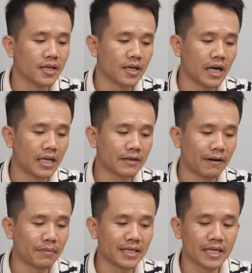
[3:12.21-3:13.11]
à, sản
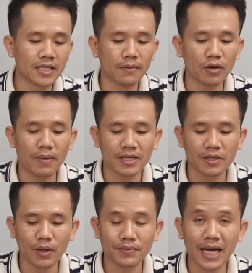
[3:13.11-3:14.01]
phẩm này sẽ sớm có mặt
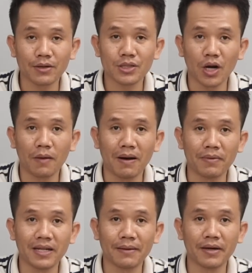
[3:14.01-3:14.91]
trên website của store là một
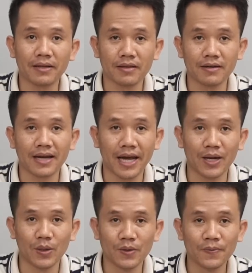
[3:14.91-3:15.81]
để anh em có thể tự đặt hàng luôn